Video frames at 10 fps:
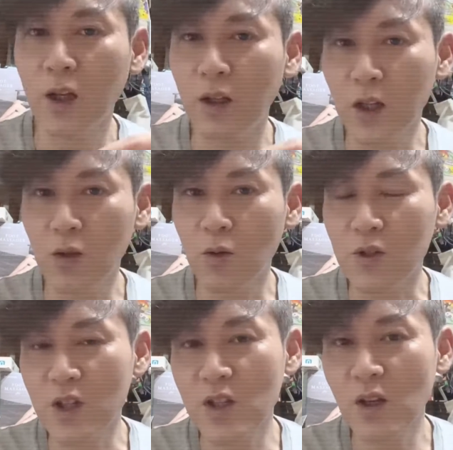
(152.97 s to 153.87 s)
なんと
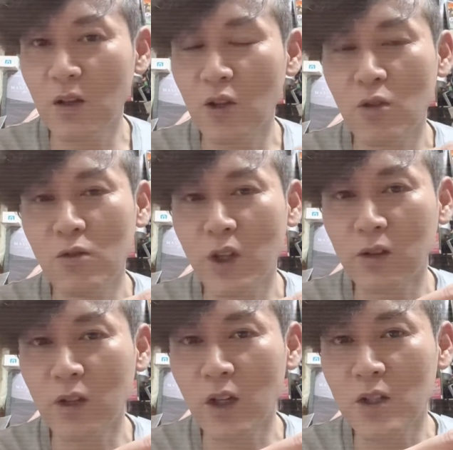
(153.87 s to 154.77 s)

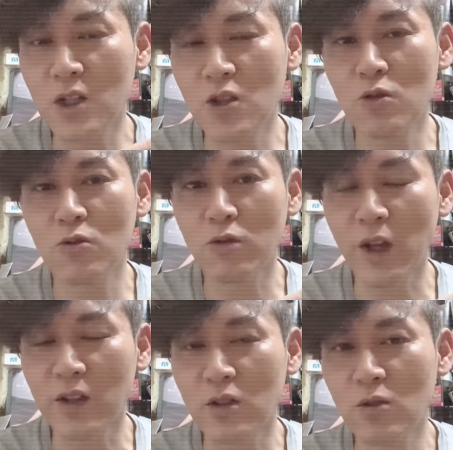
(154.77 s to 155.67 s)
2980
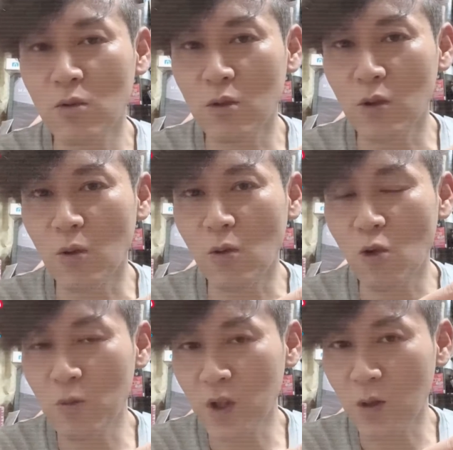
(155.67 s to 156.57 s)
円送料
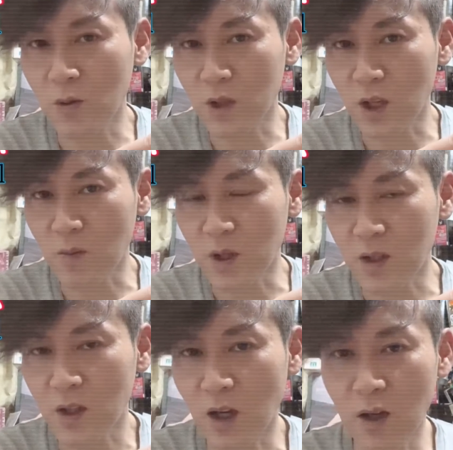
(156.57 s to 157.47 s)
込みでございま
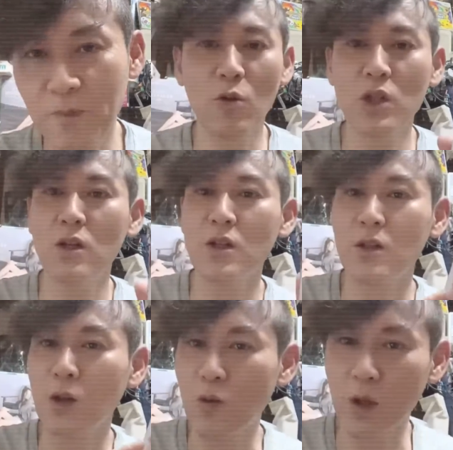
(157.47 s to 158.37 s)
した大きさはです
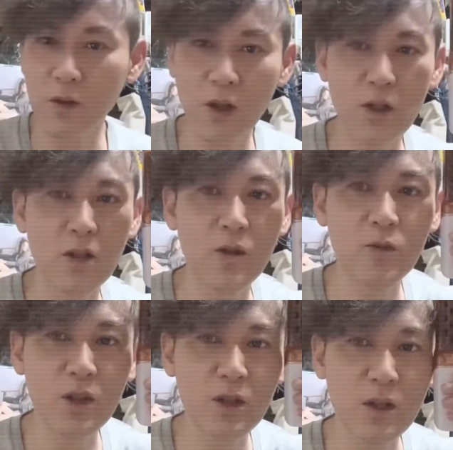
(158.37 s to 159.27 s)
ねこれぐらいですね
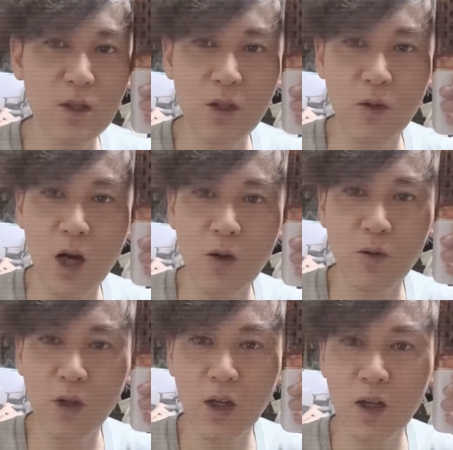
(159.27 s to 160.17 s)
武蔵先生の顔
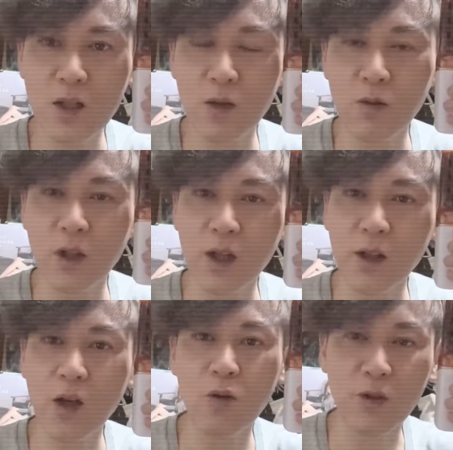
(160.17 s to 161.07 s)
の長さと大
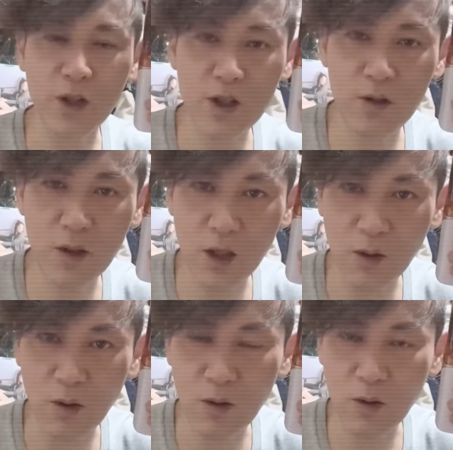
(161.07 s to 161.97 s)
体同じぐらいの
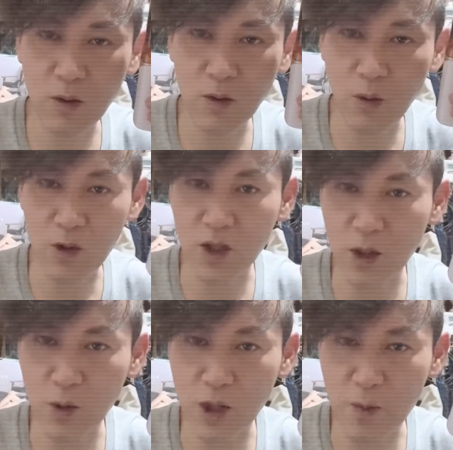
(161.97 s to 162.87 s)
大きさ
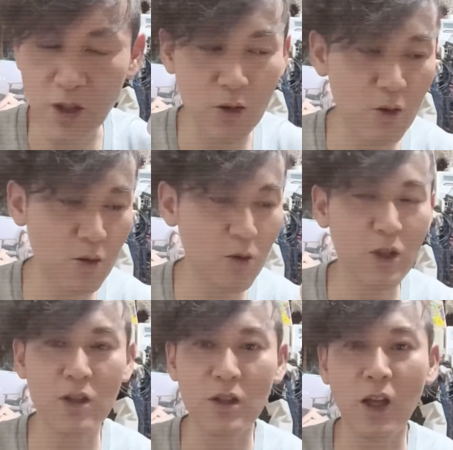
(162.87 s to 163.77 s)
でございます重量は
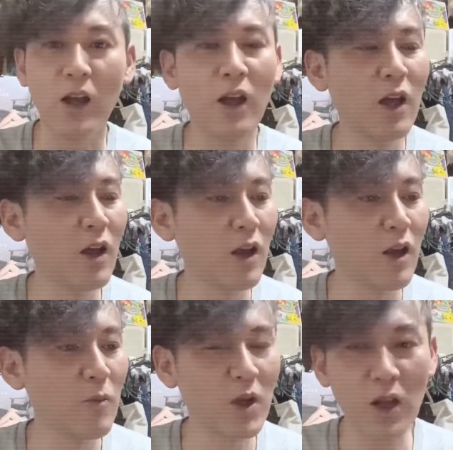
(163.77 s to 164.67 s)
ですね、
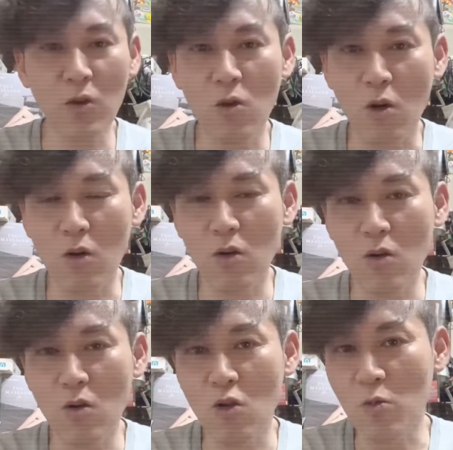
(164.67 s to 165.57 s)
まあ、結構
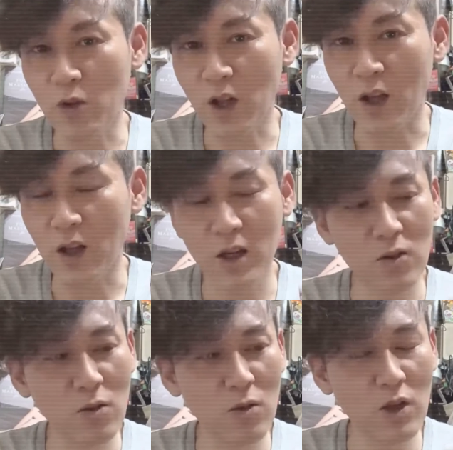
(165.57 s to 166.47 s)
重たいあ
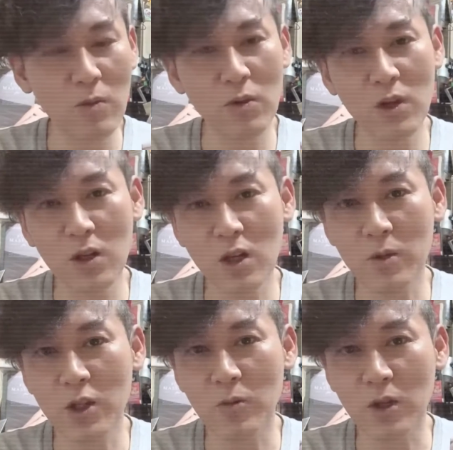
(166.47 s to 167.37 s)
のレビューなんか
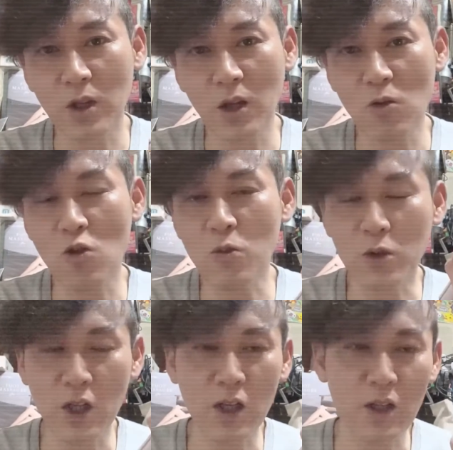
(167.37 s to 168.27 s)
見てもね結構
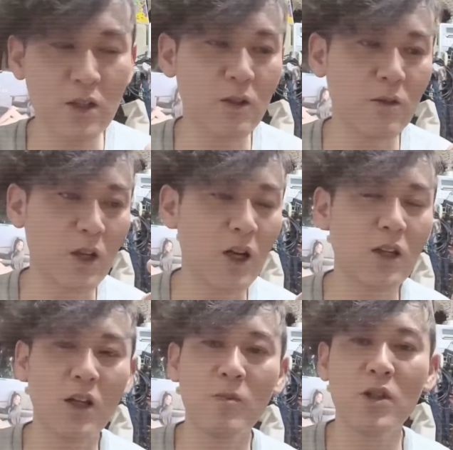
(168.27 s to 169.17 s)
重たいですっていうふうに書い
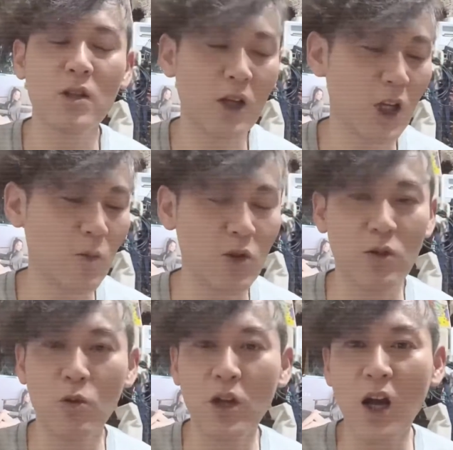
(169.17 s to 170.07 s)
てありましたけれども
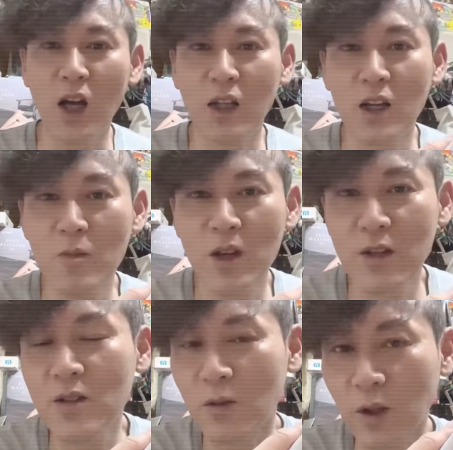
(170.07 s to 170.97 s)
それは当たり前
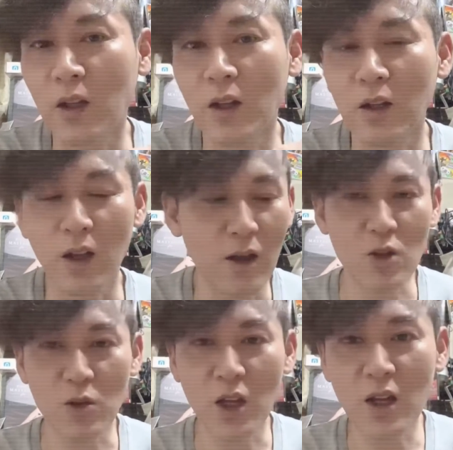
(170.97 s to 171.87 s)
ですよねだっ
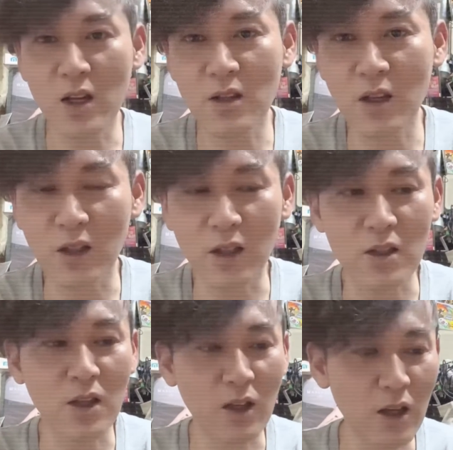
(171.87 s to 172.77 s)
て電化製品なんで
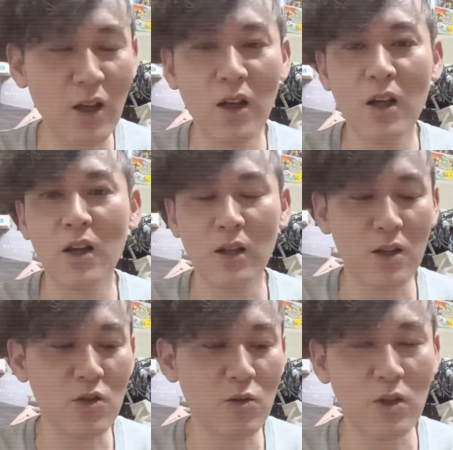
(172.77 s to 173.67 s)
すからね
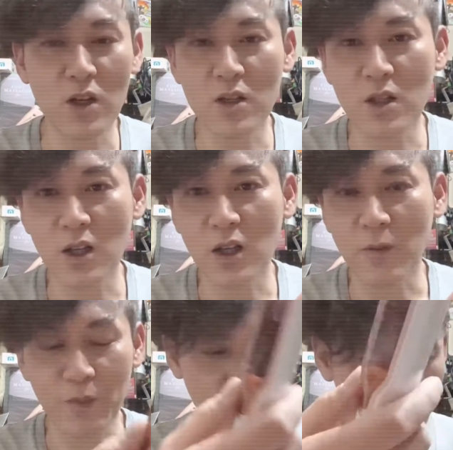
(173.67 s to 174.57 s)
で充電式
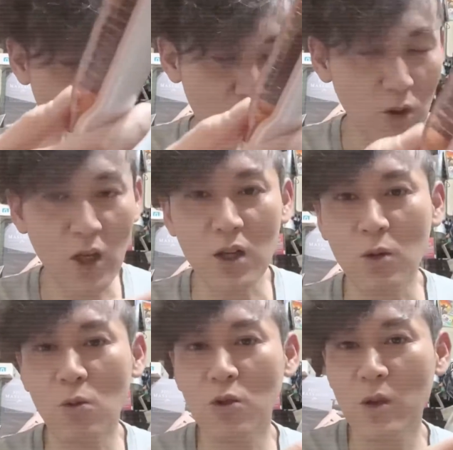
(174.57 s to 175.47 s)
そうだから
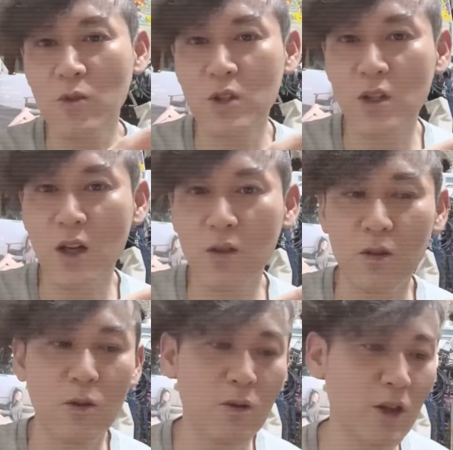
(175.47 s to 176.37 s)
どこでも使える
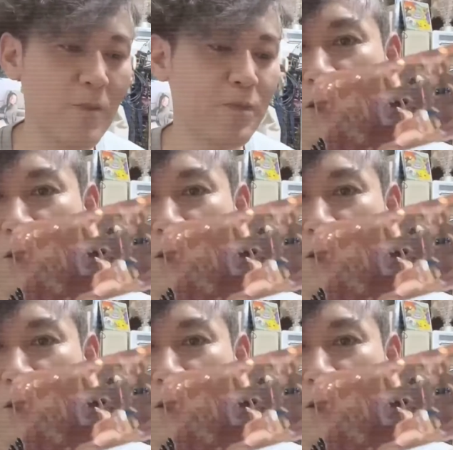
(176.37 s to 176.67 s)
というね